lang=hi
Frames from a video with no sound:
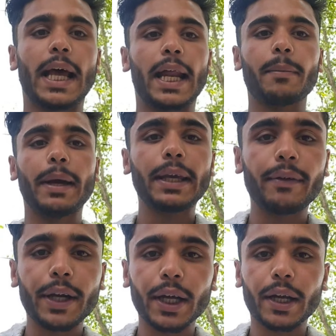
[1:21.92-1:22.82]
सैरम भाई
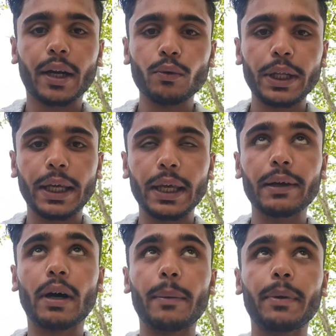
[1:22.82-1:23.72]
का वेट कर रहा हूँ
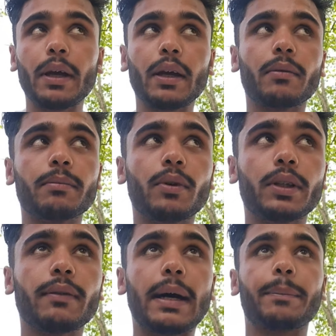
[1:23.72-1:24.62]
देखेंगे वहाँ पर
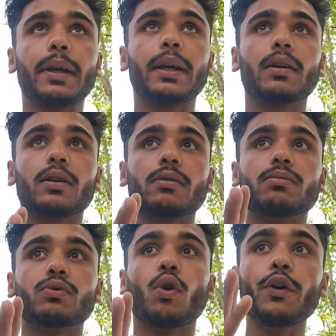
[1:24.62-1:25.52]
बोलते वहाँ पर
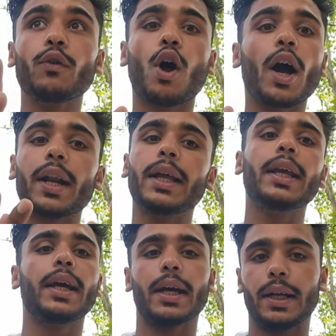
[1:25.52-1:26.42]
कोई ब्लॉगर
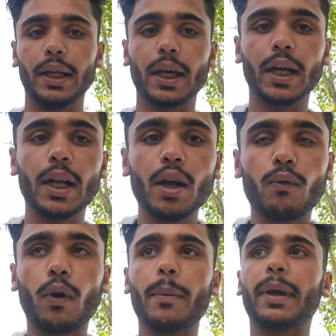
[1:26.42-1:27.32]
नहीं गया ठीक है
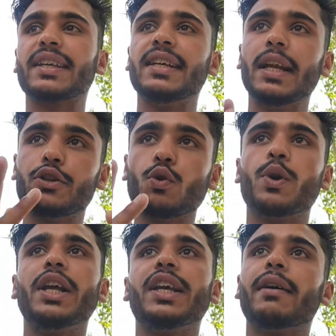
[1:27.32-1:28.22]
वहाँ पे किसी ने
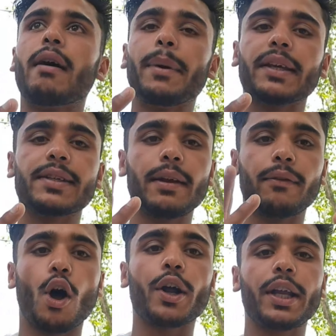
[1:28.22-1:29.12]
शूट नहीं किया वहाँ पे किसी ने
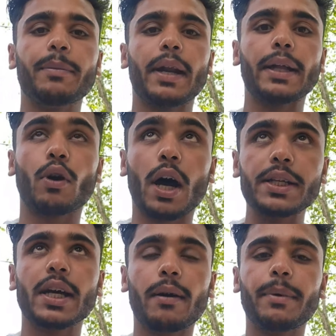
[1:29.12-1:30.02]
ब्लॉग नहीं बनाया तो
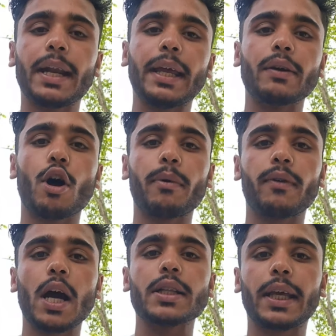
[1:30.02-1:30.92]
आज हम बनाएंगे वहाँ पे
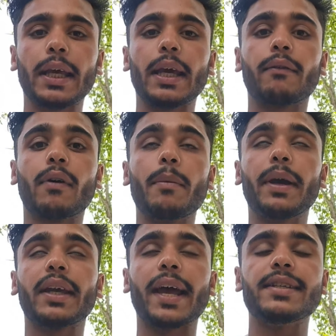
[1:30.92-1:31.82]
ब्लॉग देखेंगे वहाँ
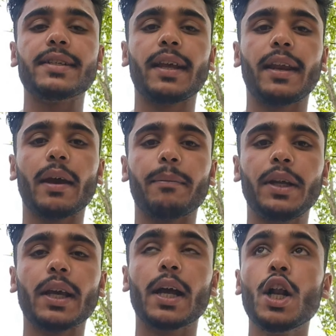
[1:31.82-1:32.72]
पे कैसी सीधी है
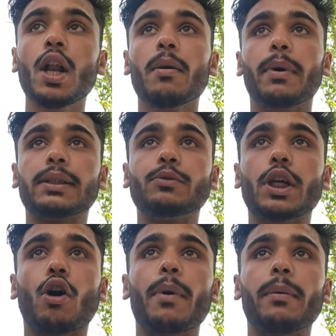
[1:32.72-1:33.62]
ठीक है बस
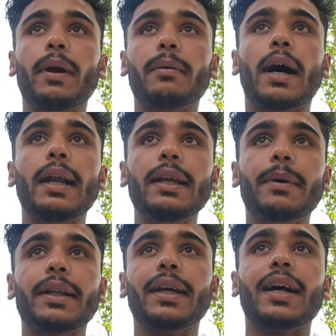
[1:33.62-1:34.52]
मुझे कमेंट में गाली
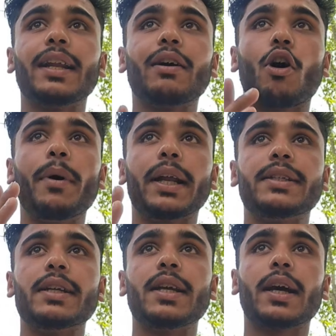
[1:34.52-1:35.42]
मत निकालना कमेंट
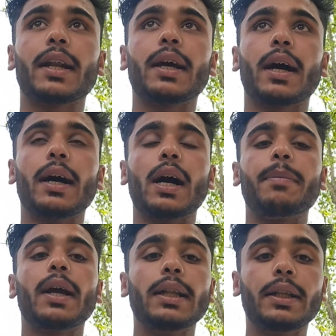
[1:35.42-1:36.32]
अच्छे अच्छे करना कहाँ
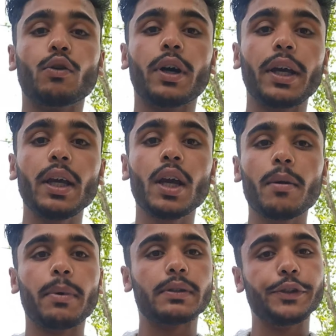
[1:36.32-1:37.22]
कहाँ पे गलती हो गई
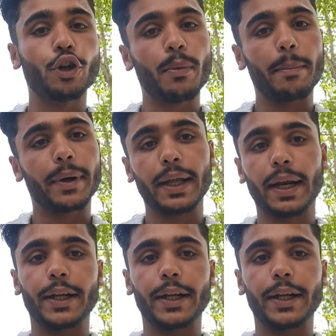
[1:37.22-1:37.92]
बस वीडियो में बने